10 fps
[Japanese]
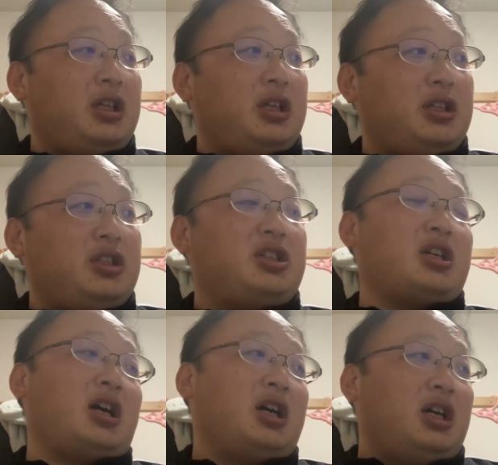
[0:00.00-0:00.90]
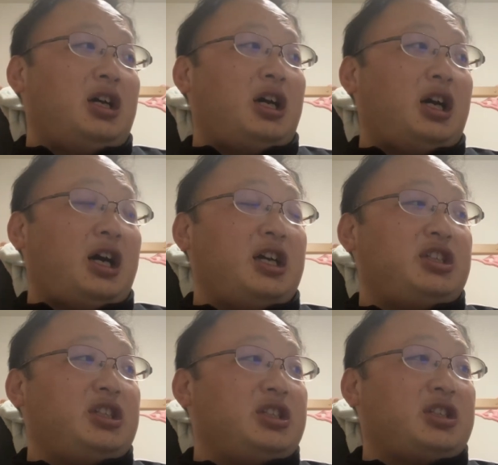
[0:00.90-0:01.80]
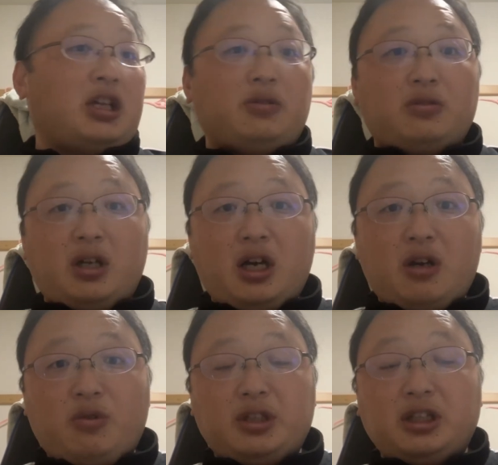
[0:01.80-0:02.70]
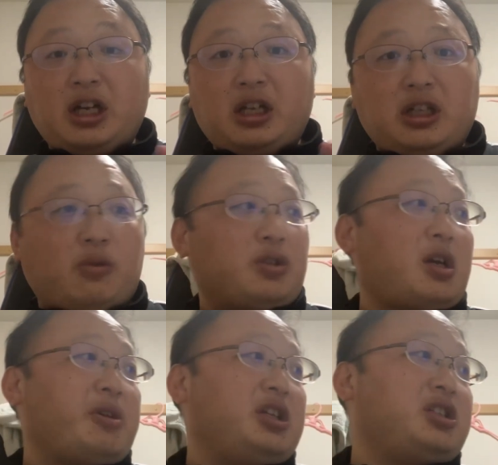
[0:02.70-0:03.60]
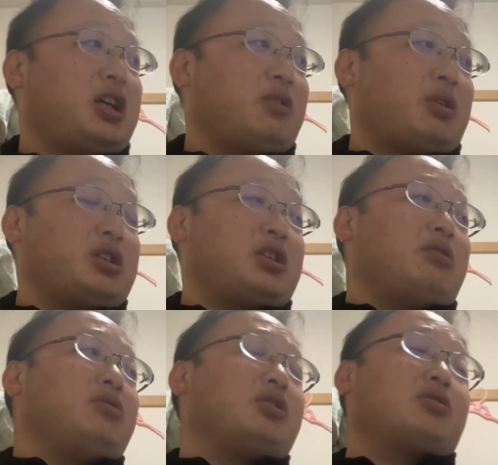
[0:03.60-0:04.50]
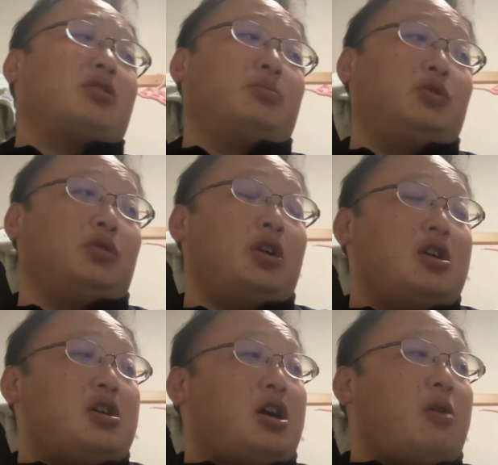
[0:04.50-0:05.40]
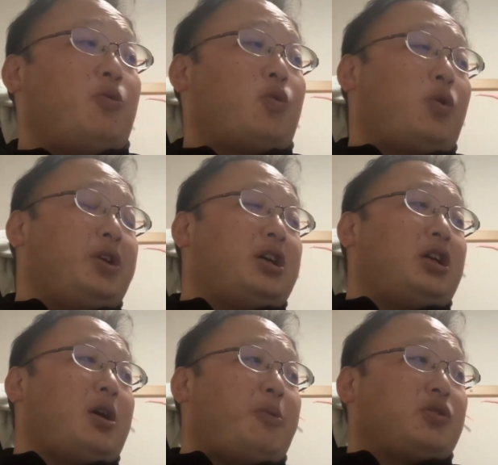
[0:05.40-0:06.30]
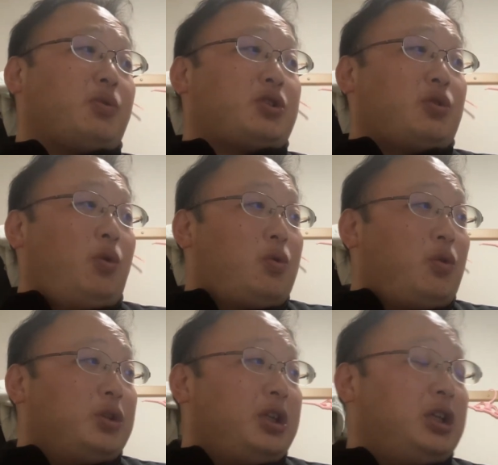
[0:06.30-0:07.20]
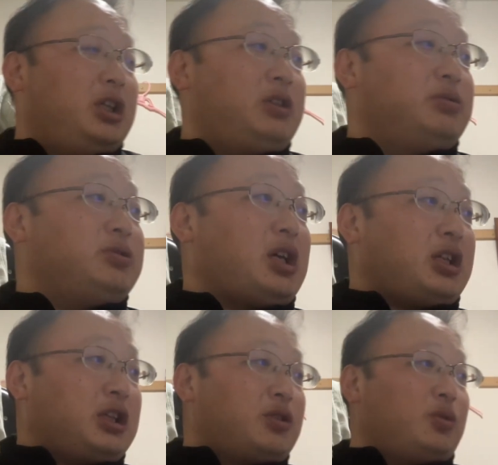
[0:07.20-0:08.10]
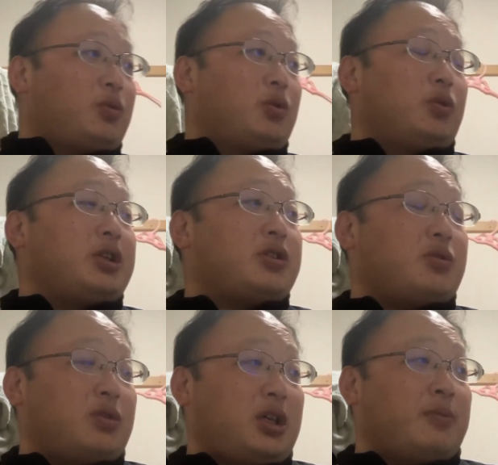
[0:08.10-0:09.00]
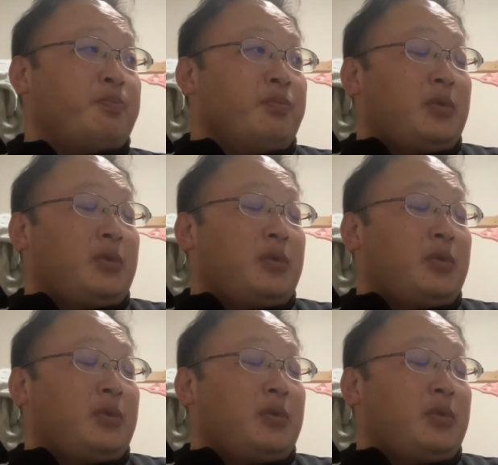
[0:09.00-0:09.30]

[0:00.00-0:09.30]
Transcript: えー、日夜あ配信したりとか、こうやってダラダラおしゃべりしたりとかしてるんですけども、あもうこれからやっぱそっち方向に行くんだなっていうところですよね。